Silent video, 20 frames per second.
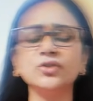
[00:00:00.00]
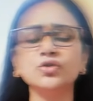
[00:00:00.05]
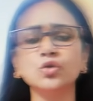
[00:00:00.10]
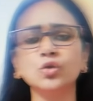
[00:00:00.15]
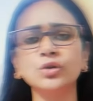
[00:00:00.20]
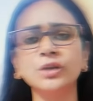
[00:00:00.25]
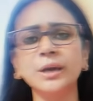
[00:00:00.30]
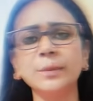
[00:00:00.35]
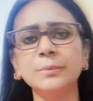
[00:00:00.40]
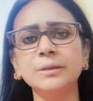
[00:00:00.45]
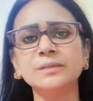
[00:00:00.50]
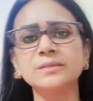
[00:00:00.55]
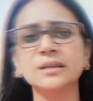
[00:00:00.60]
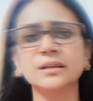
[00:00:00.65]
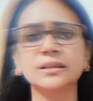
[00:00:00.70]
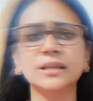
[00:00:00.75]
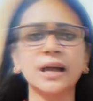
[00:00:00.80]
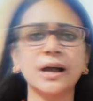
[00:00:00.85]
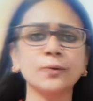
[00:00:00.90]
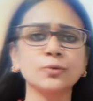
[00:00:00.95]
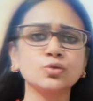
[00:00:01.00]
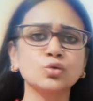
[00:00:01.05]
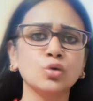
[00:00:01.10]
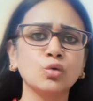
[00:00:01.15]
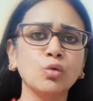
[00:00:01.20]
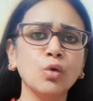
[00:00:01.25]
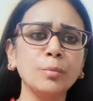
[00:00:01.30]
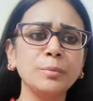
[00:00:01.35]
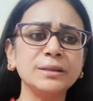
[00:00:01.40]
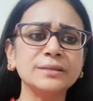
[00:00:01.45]
इसको ये मिल सकता है उसको
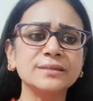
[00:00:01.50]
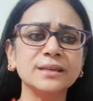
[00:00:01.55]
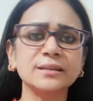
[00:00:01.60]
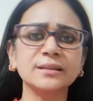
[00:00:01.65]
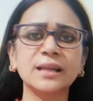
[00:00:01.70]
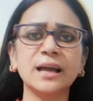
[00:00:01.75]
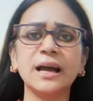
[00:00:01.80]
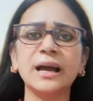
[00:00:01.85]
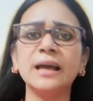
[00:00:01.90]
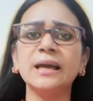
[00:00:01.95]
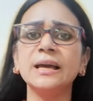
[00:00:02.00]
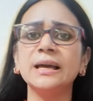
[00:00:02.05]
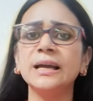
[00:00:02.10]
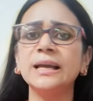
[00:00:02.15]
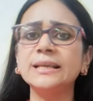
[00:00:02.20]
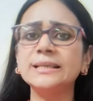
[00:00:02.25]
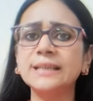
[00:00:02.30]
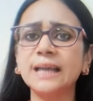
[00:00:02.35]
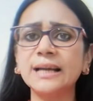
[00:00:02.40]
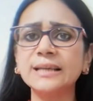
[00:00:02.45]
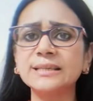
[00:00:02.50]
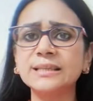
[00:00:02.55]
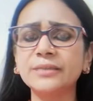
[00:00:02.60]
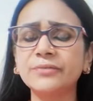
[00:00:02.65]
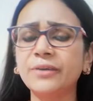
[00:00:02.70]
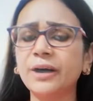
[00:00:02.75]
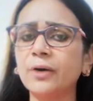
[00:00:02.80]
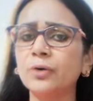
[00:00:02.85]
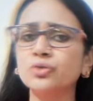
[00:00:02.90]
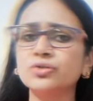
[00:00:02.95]
वो मिल सकता है इसका
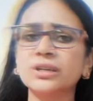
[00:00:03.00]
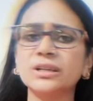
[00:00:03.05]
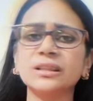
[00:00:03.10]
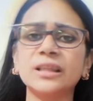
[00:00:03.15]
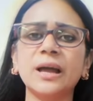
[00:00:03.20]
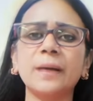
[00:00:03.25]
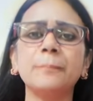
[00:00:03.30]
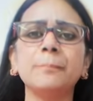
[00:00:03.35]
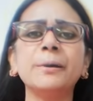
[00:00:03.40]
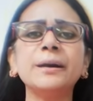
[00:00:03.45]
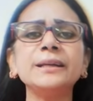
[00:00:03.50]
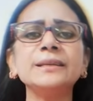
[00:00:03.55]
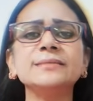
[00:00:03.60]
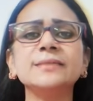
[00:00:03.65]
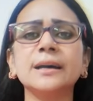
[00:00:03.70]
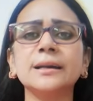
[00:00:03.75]
इस्तीफा हो सकता है बड़ी